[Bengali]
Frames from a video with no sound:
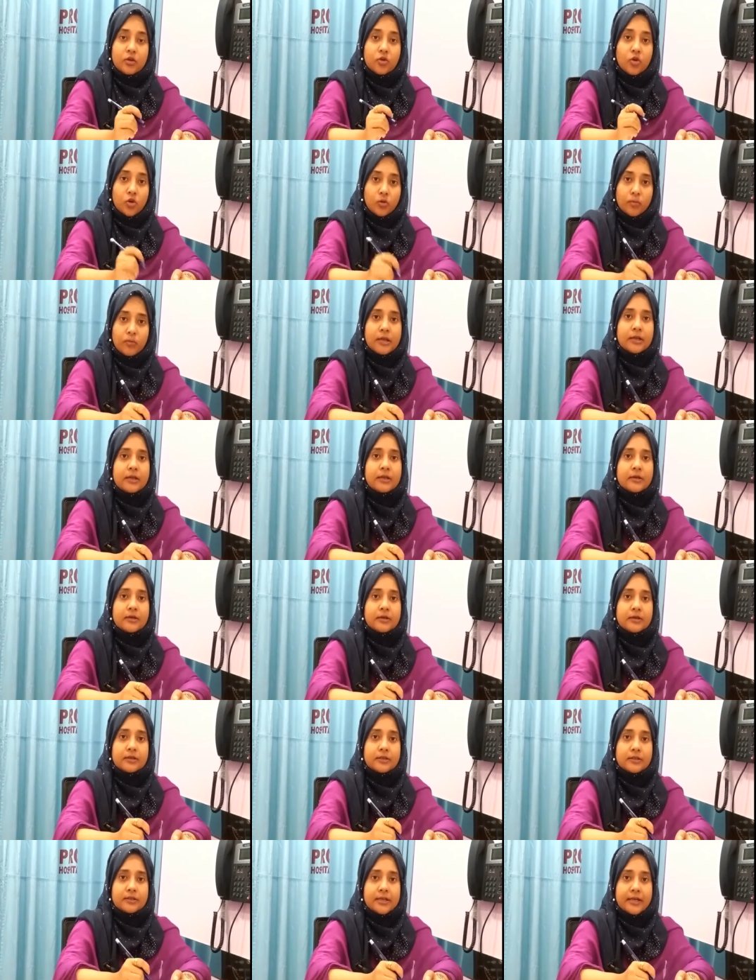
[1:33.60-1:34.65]
নর্মাল
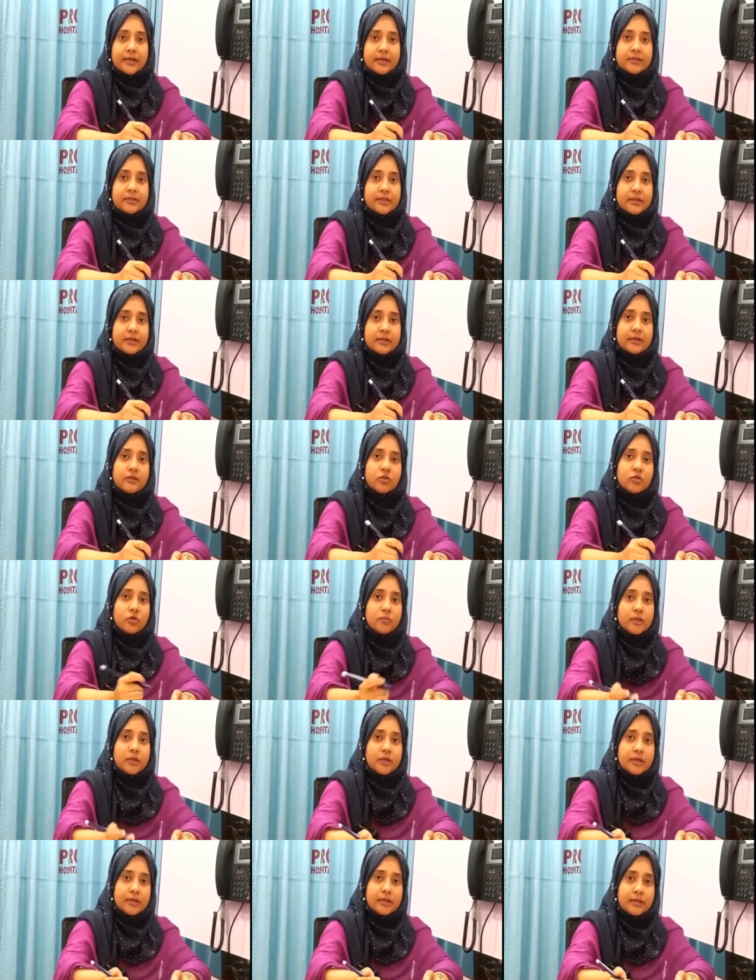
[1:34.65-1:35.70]
জায়গা ছাড়া
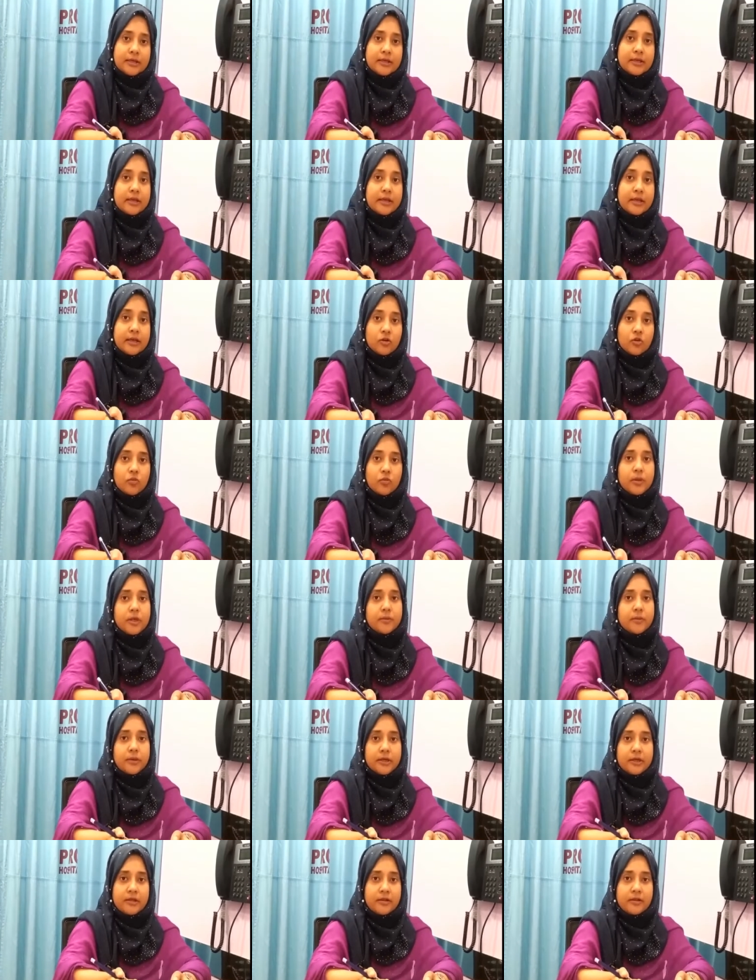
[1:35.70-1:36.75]
তবে এটিকে একটোপিক
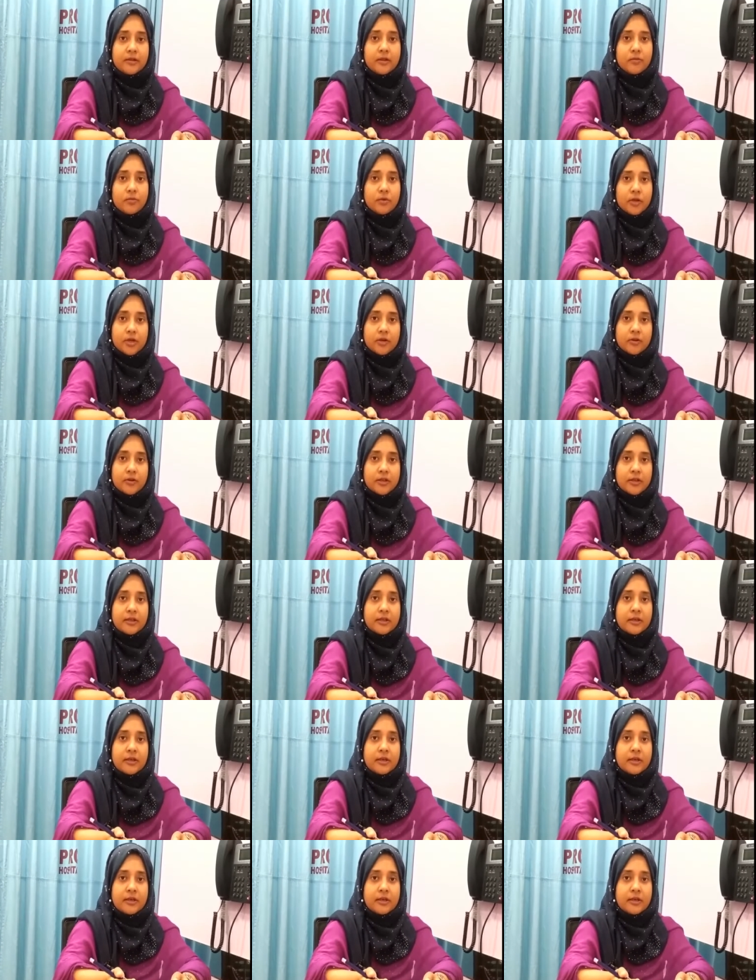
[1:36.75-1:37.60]
প্রেগনেন্সি বলা হয়